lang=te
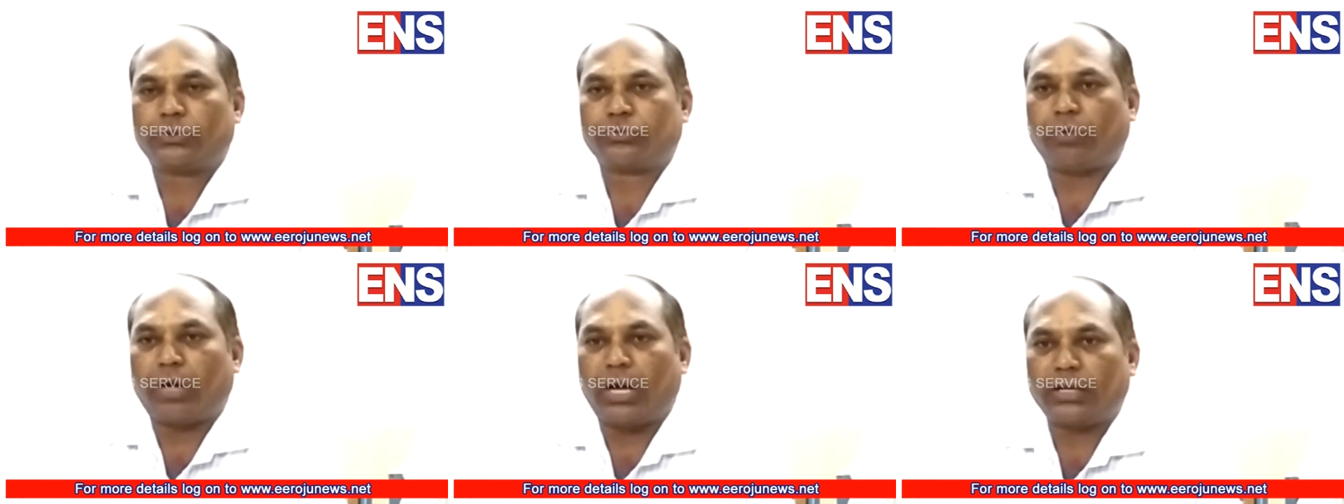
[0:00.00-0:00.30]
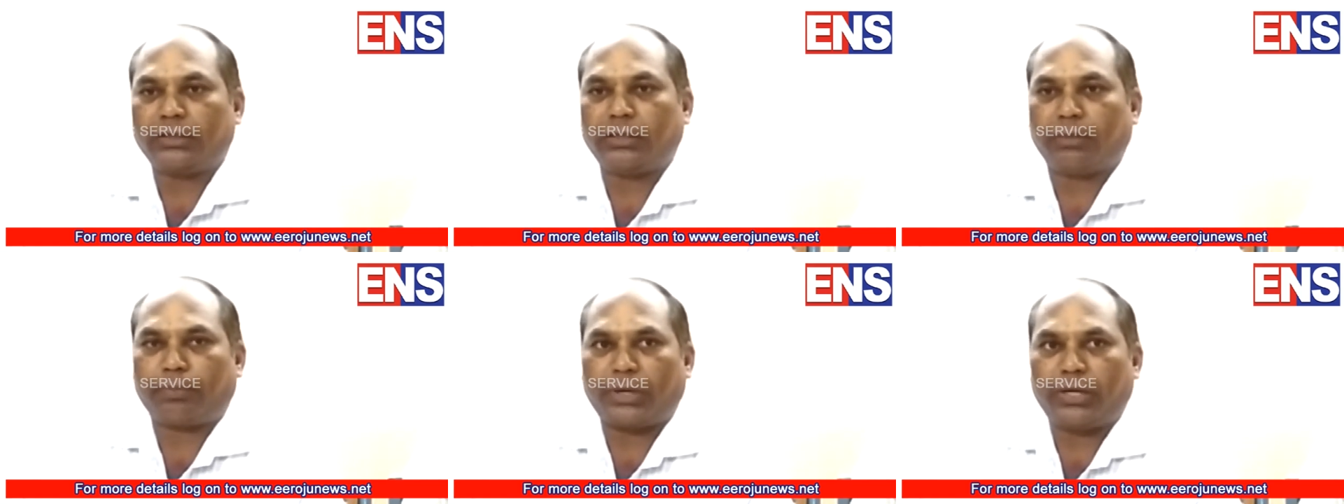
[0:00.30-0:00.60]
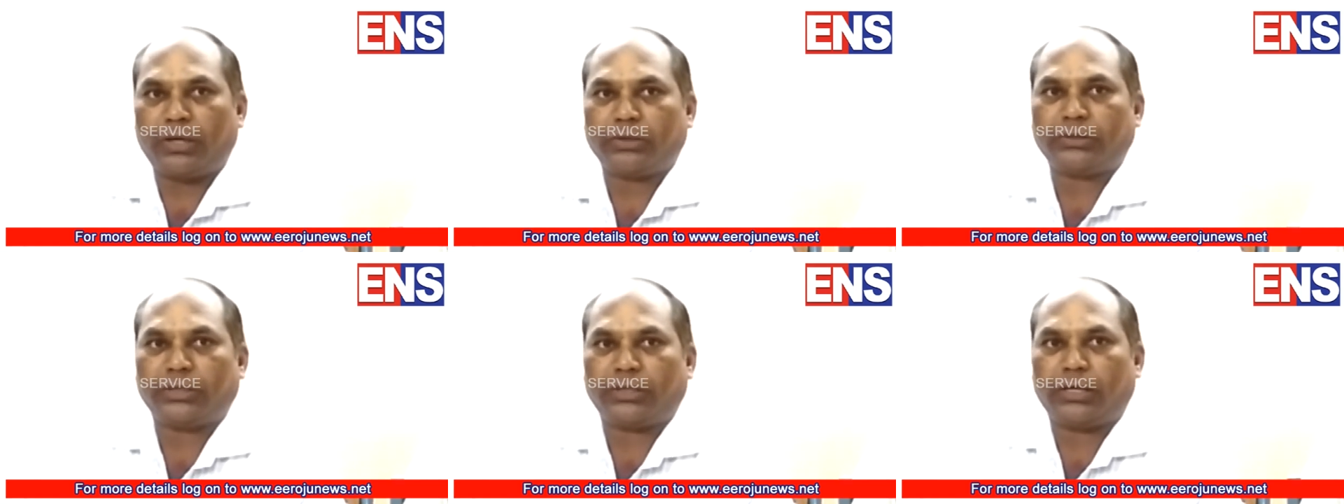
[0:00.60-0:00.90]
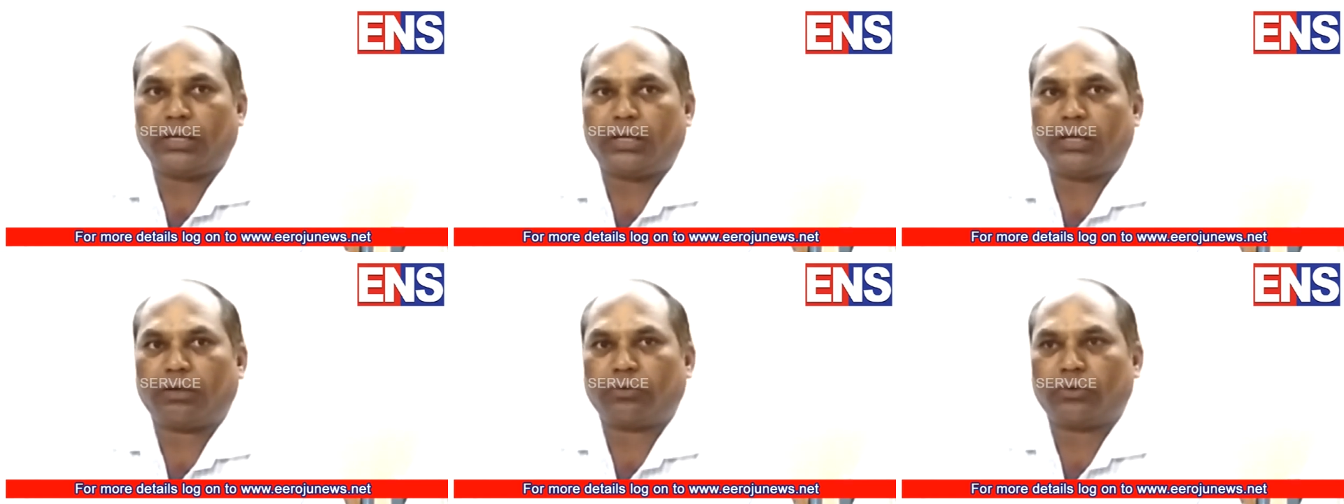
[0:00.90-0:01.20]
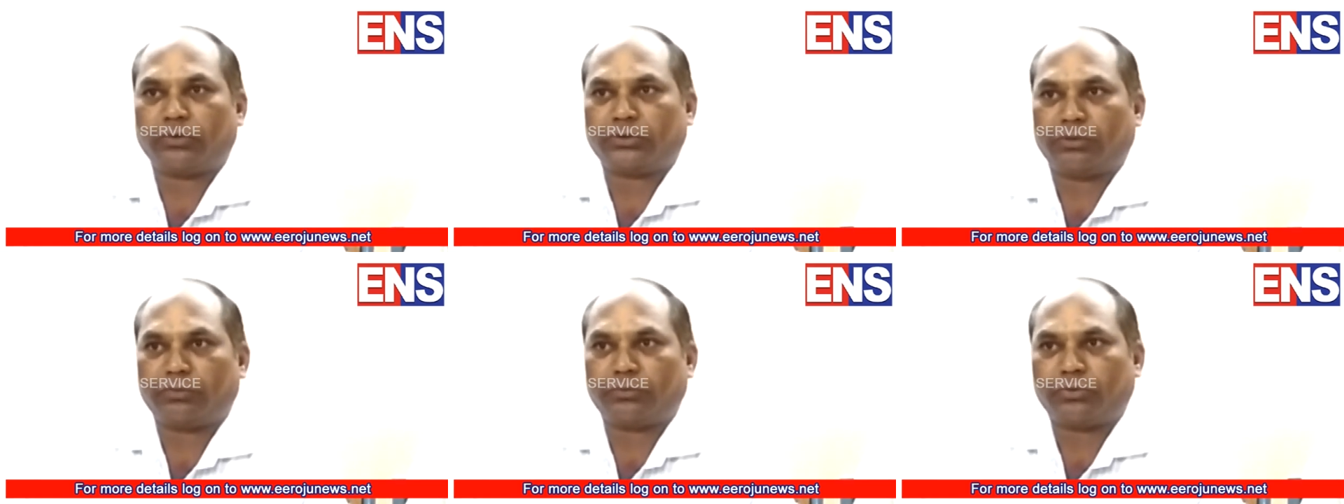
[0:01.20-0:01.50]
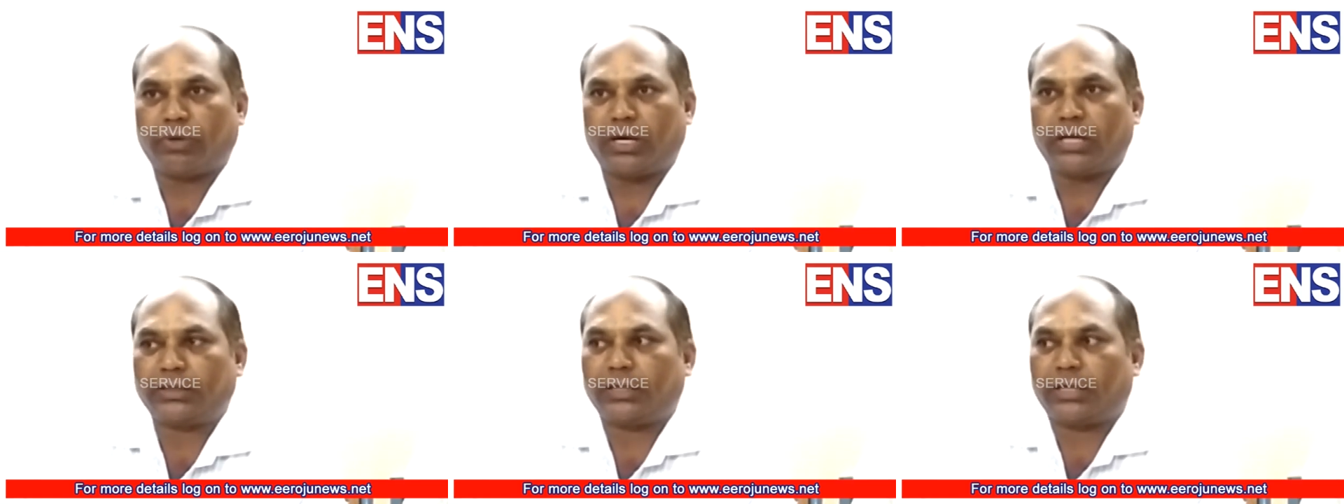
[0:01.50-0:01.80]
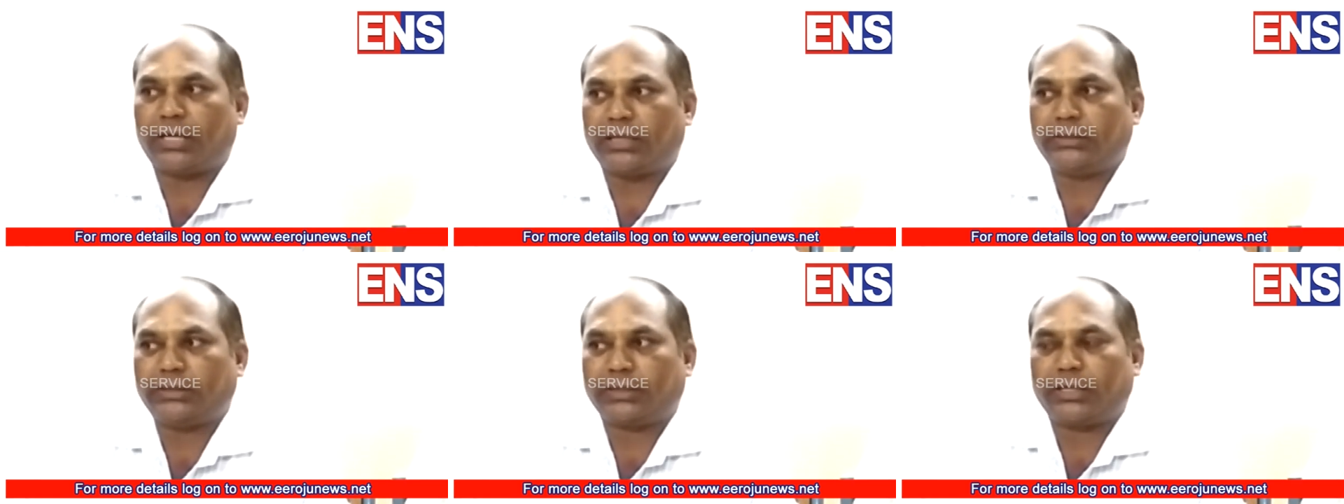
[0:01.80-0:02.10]
స్వార్థ ప్రయోజనాల కోసం స్వార్థ
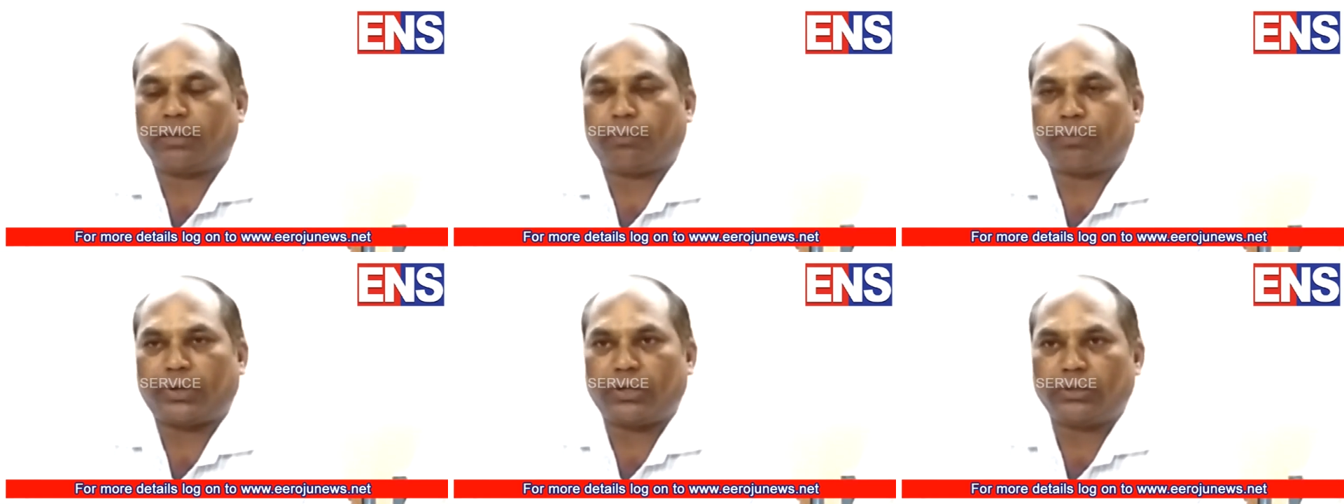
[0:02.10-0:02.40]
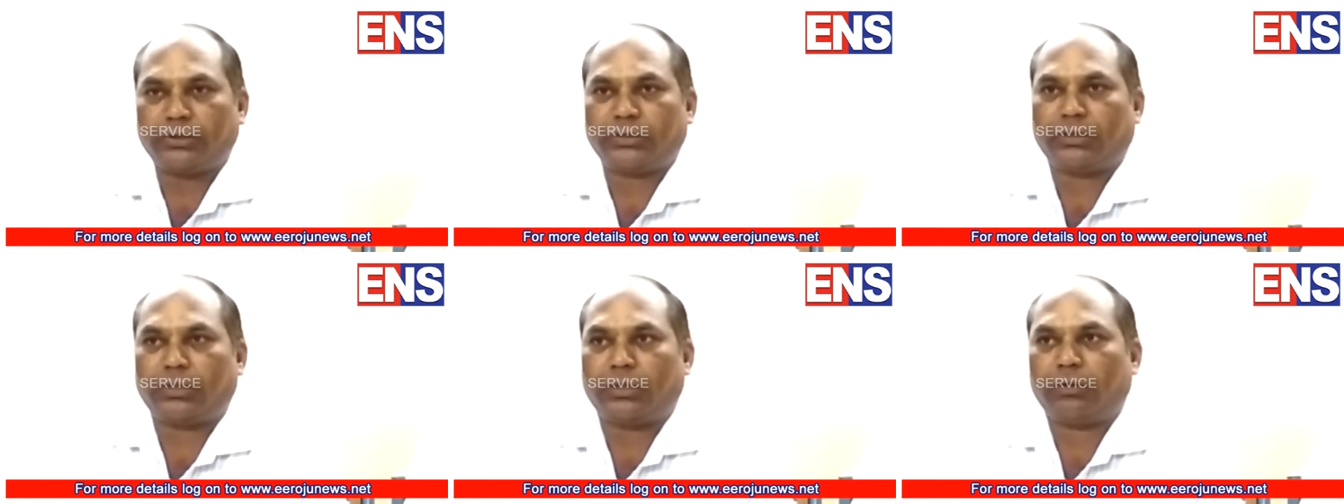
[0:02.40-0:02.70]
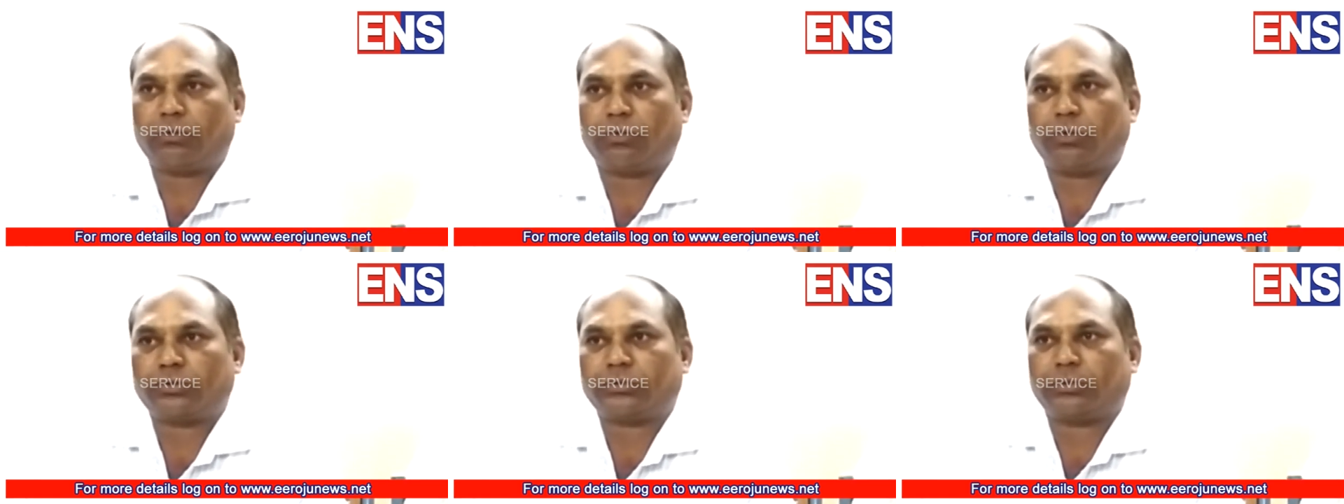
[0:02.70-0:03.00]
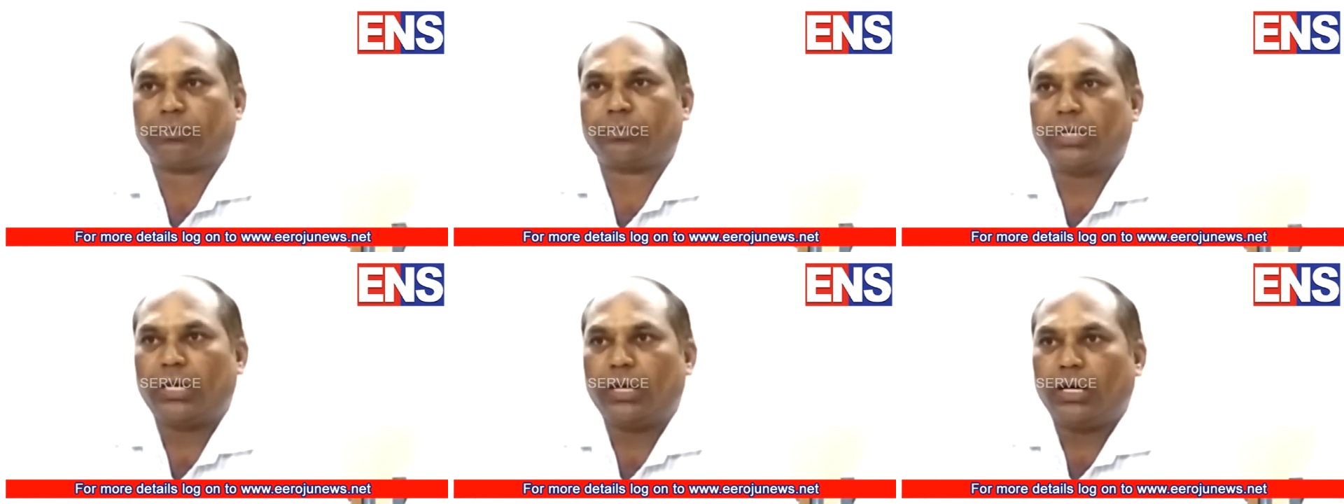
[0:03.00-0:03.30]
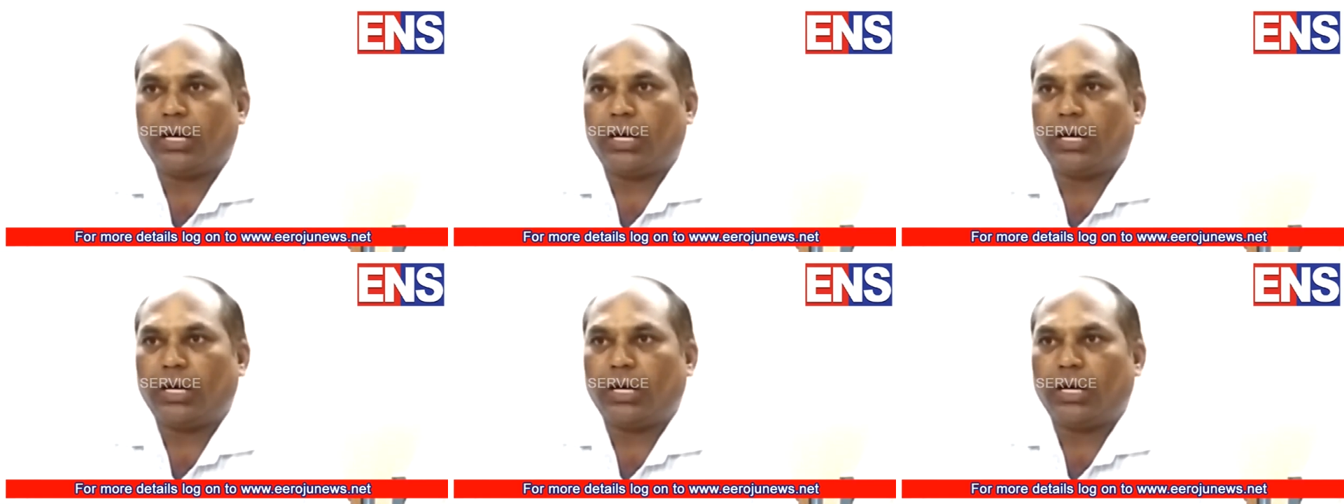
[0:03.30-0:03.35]
రాజకీయ ప్రయోజనాల కోసం